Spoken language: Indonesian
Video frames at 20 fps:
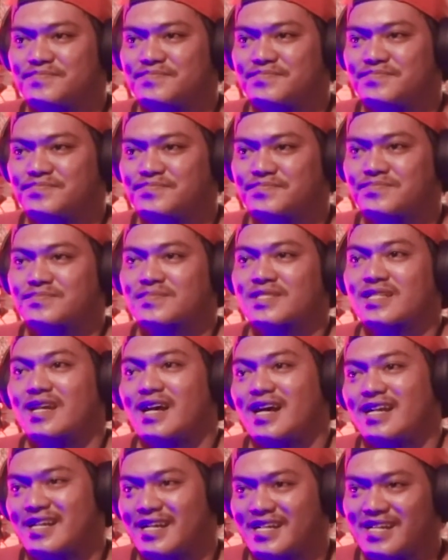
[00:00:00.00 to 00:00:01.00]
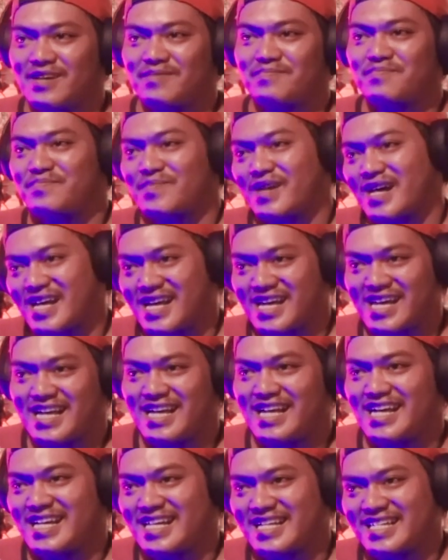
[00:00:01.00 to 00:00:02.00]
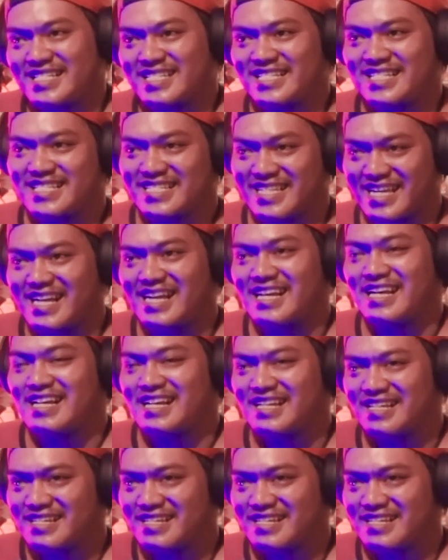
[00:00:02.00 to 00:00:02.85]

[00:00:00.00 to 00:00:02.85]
Oke, okay. uh, betul betul betul. Ya.